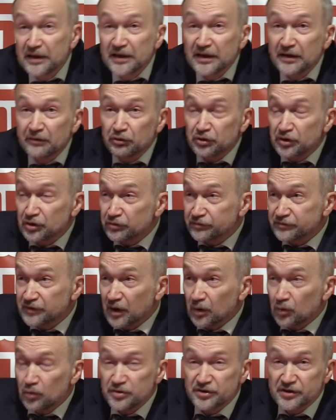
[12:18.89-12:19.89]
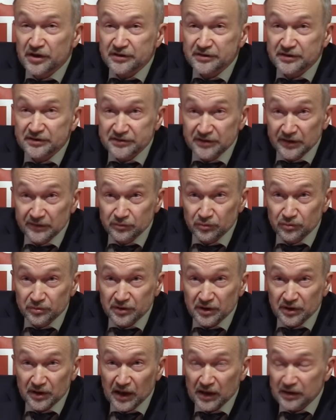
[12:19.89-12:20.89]
И вот эту вторую часть, основную,
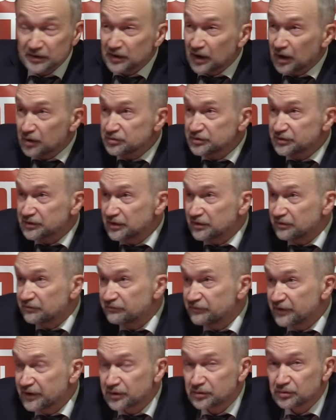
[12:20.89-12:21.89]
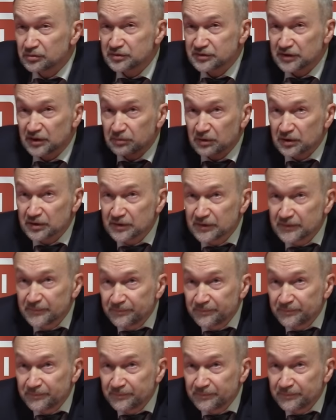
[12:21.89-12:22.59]
-то, Карл Каутский выкинул за борт.